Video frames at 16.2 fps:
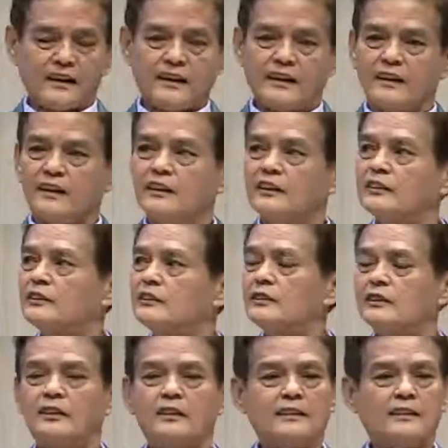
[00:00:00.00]
หรือว่าหมอว่าลง
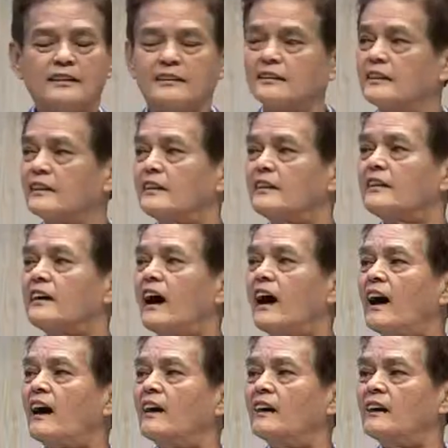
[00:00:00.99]

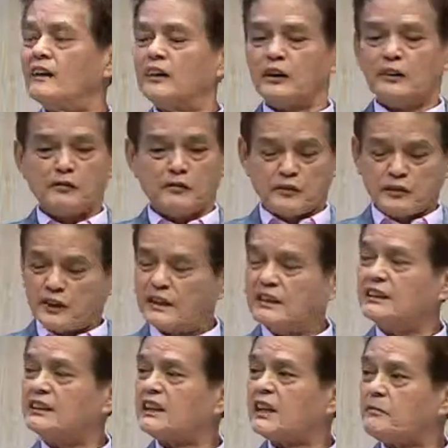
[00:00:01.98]
นำพักไป
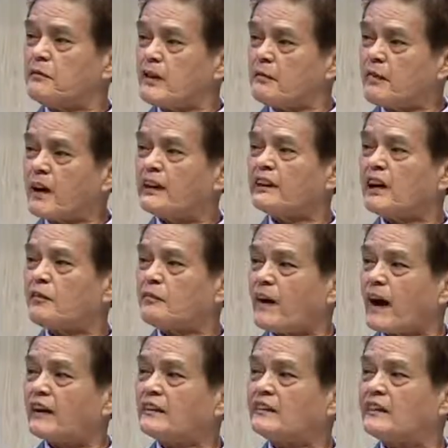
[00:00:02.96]
คือถ้าไม่ไปทั้ง
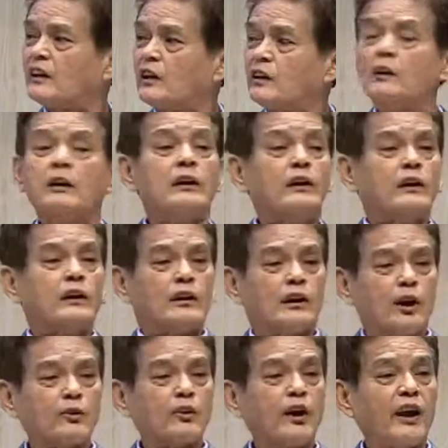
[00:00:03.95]
พักเนี่ย
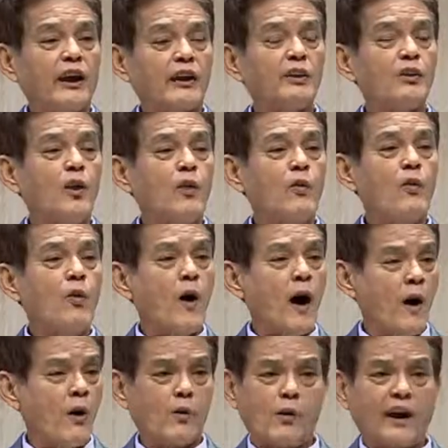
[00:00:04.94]
เราจะเห็นงู
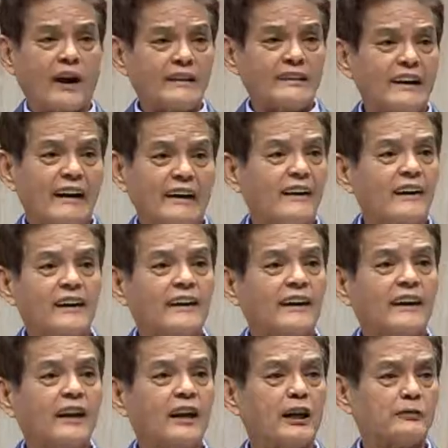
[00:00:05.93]
เห่าครั้งใหญ่เล
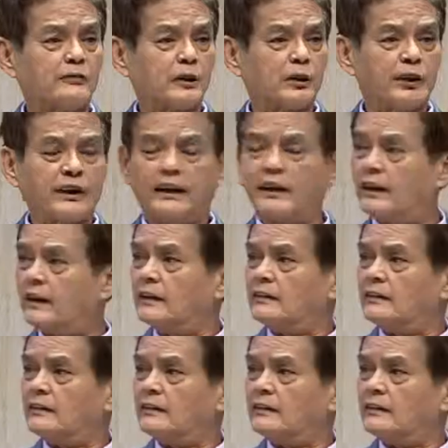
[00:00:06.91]
ยนะครับ ตรงนี้